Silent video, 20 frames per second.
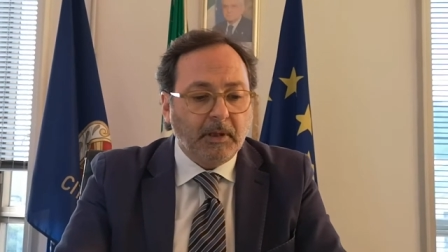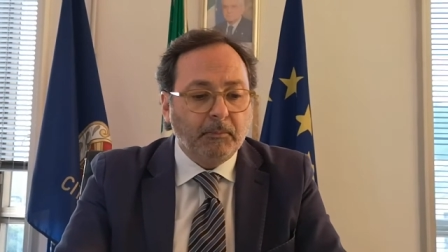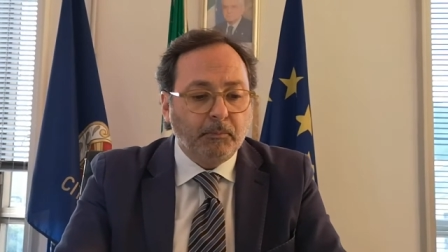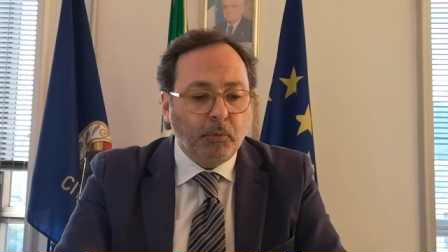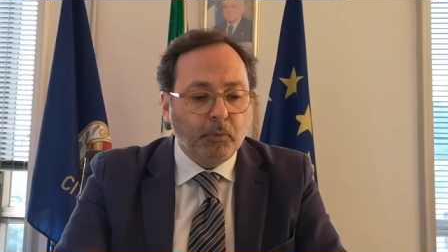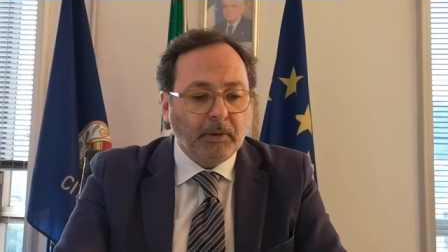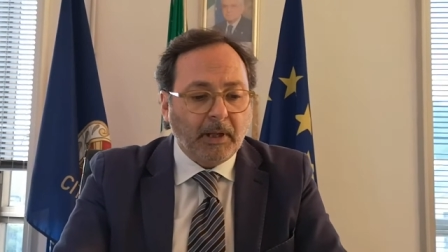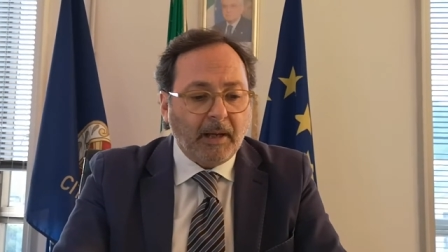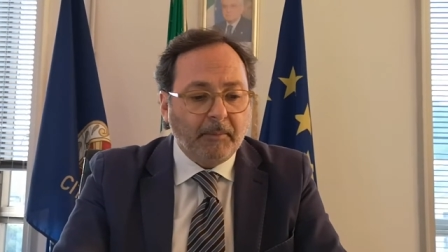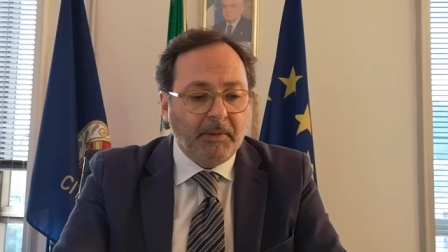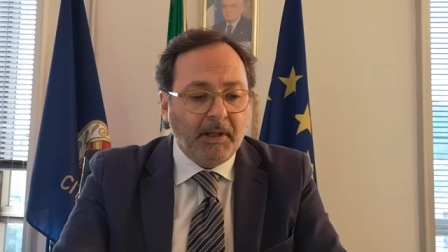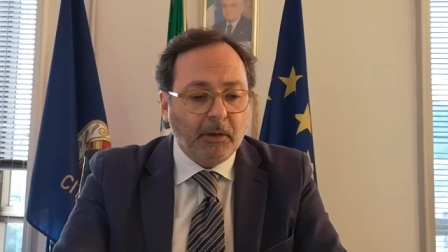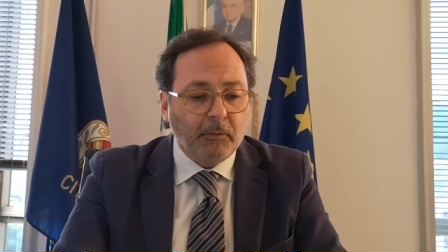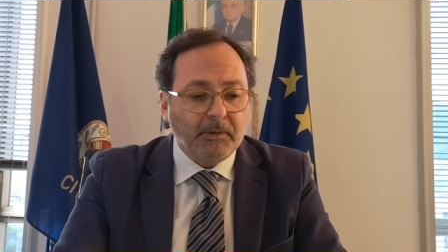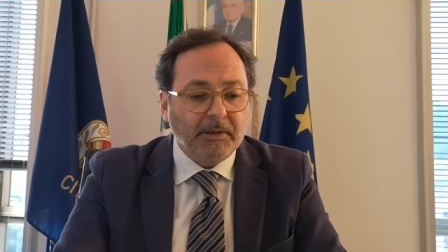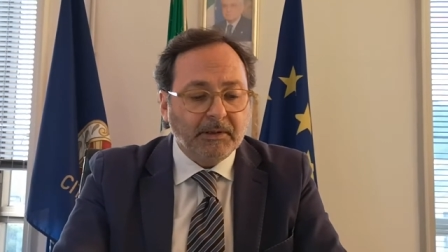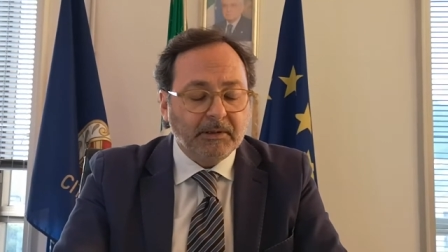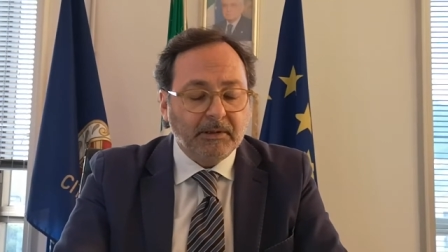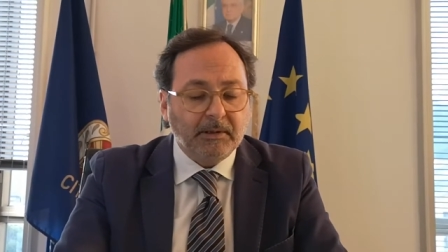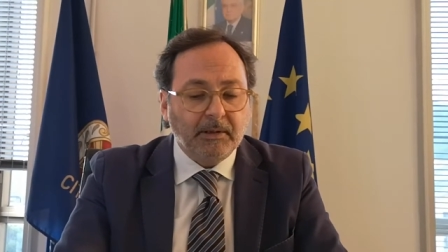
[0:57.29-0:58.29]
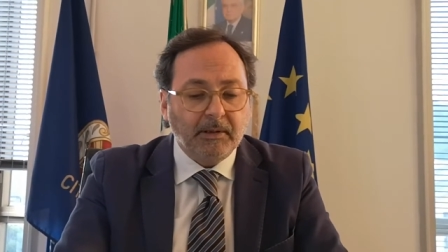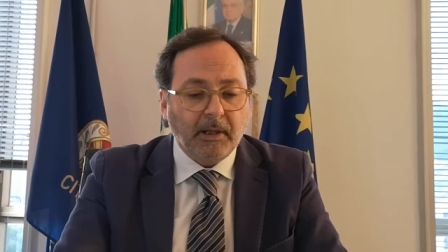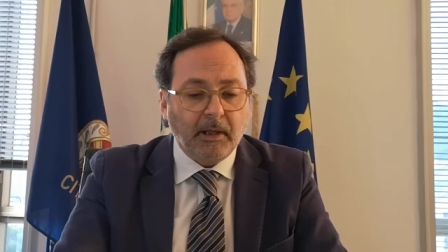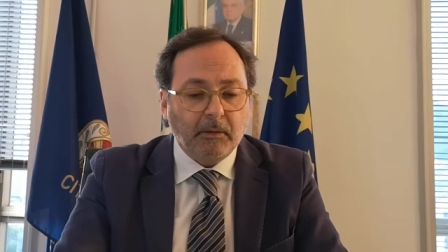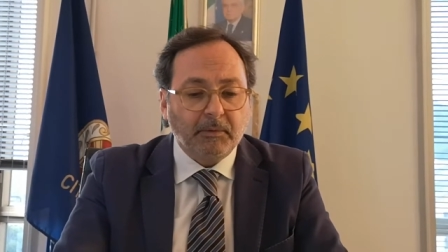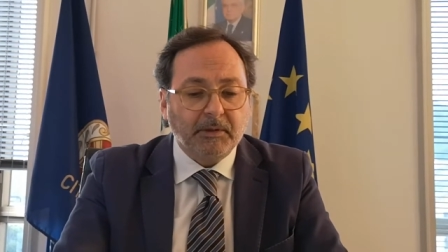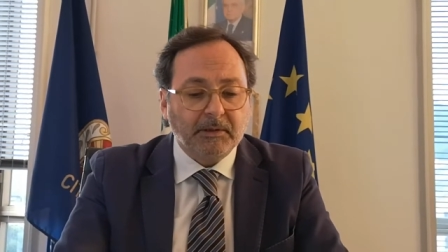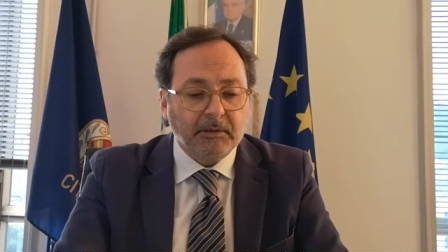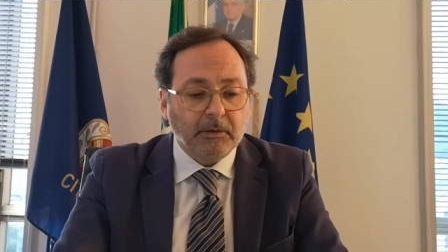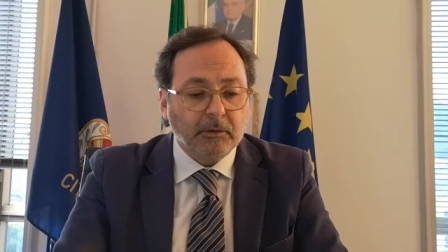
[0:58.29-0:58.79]
imputabili a, questi, a,
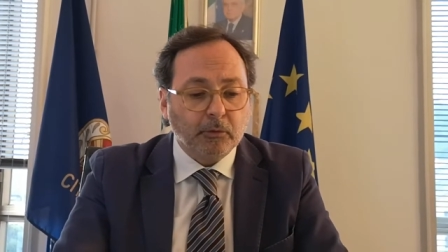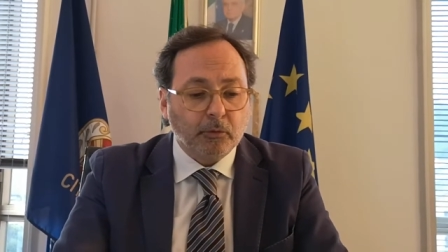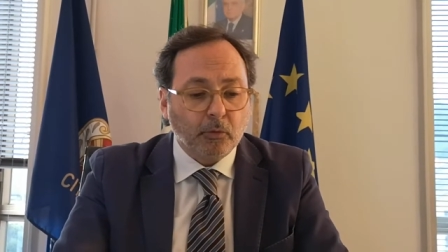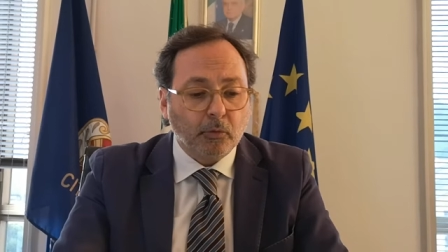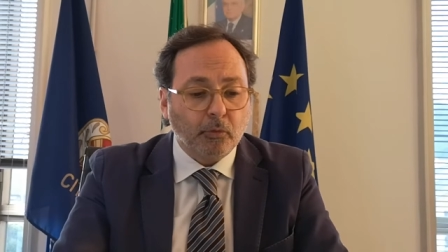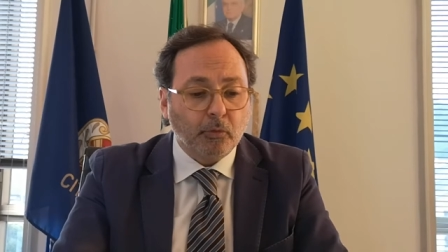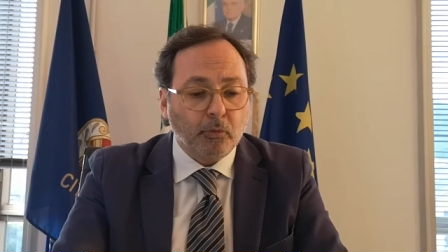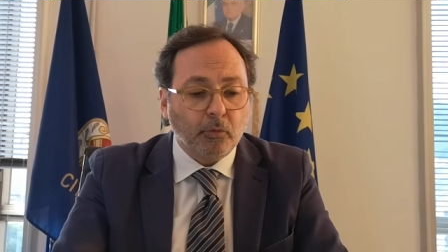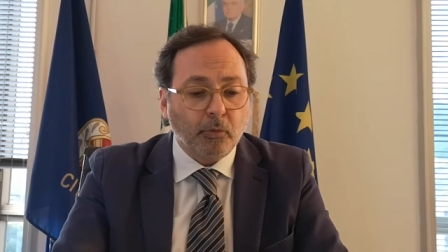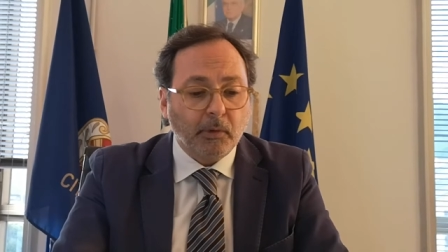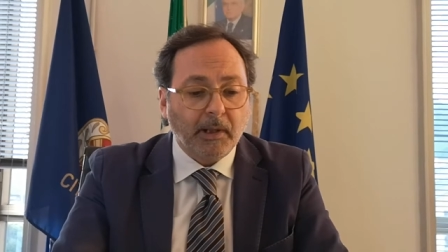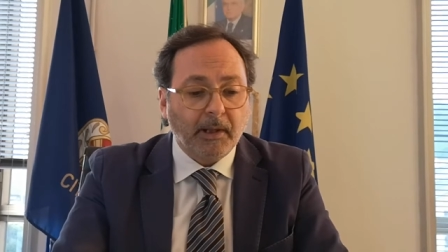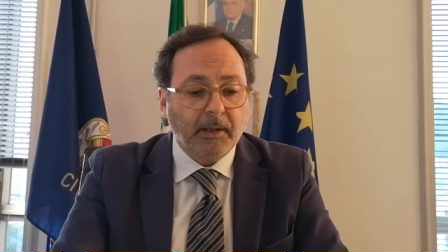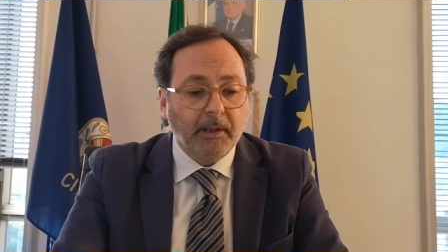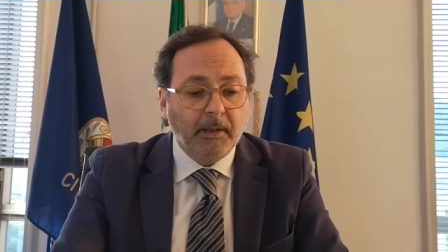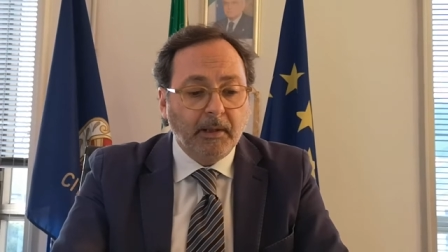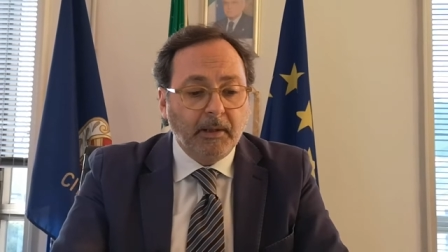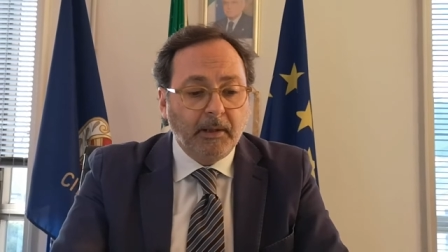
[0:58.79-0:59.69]
queste strutture.